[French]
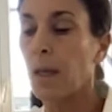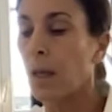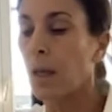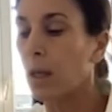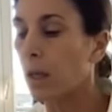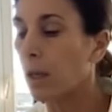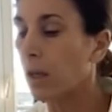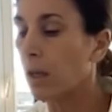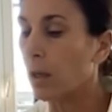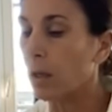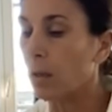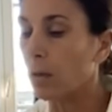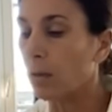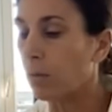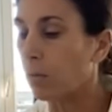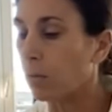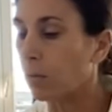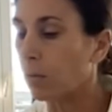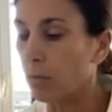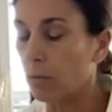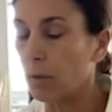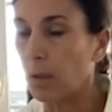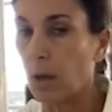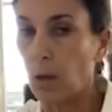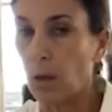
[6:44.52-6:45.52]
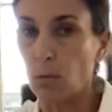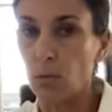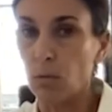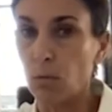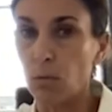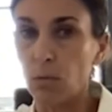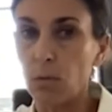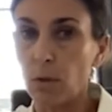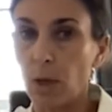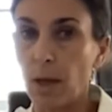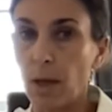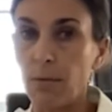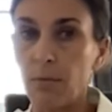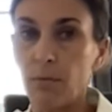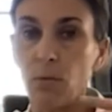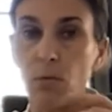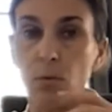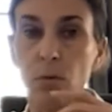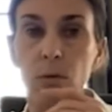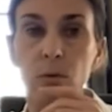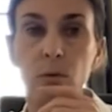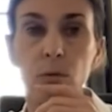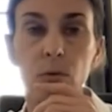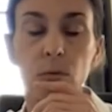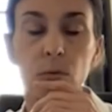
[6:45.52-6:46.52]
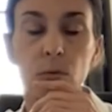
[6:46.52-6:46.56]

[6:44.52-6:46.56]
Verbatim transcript: Et, euh, il y a eu d'autres travaux, euh,